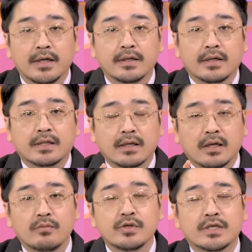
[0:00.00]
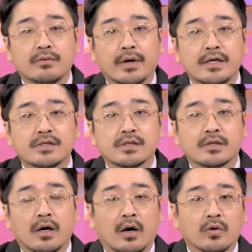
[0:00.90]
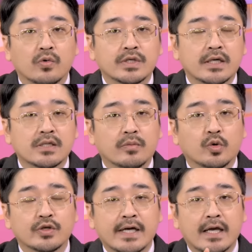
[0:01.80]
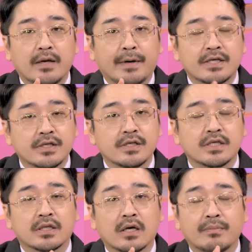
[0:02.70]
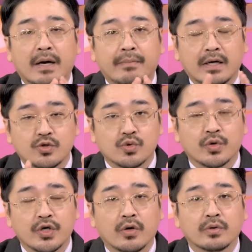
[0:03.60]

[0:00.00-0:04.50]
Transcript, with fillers: 那它到目前为止，哈，股价差不多在一百七十几到一百八左右